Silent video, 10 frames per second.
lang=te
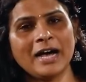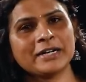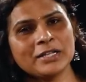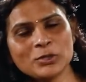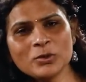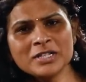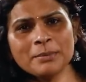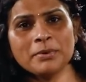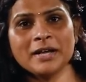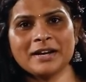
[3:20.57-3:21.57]
అక్కడ
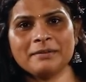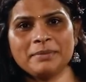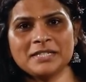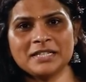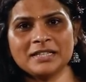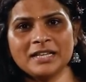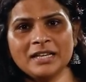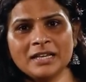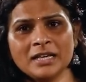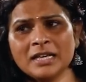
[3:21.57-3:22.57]
చూసినప్పుడు నాకు అనిపించింది
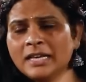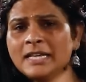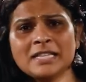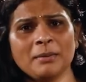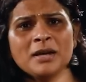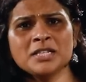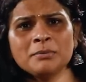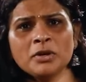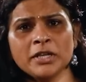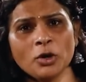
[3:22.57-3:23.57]
ఈ
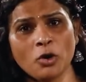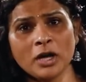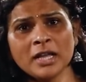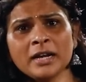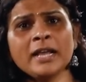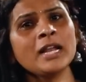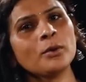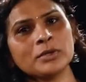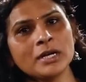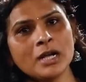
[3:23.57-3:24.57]
సమాజంలో నేను ఒక్కదాన్నే
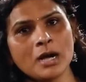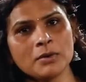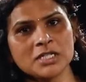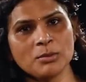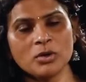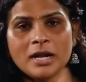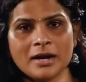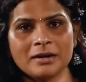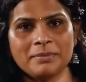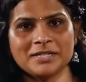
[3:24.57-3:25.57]
ఇలా ఉన్నాను కావచ్చేమో
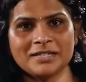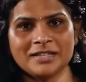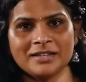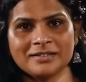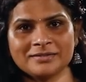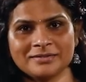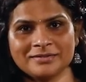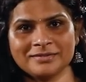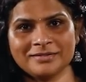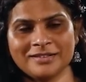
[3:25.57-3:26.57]
నాకు అనిపించింది
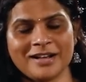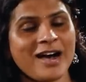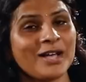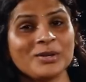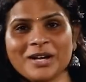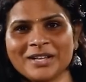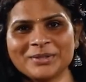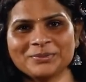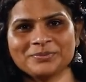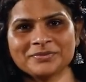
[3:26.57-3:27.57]
కాదు
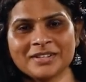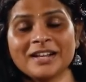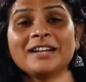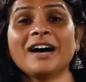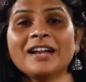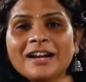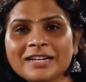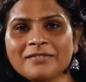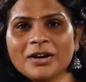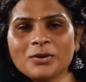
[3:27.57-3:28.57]
కాదు
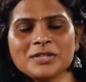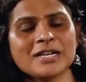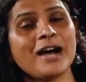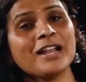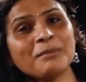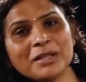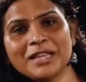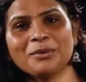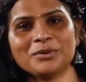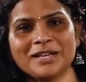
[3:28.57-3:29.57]
నాలాంటి వాళ్ళు
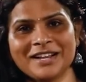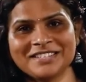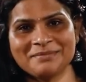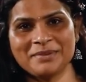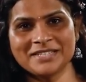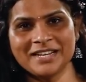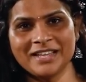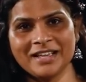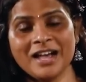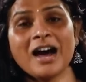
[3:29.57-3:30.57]
చాలామంది ఉన్నారని చెప్పేసి
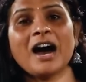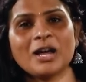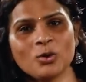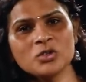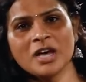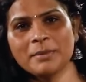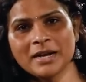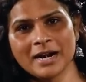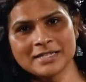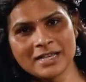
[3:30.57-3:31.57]
అని ఆ రోజు
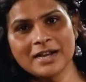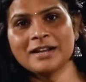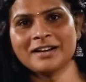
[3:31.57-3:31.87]
ఆమెను కలిశాక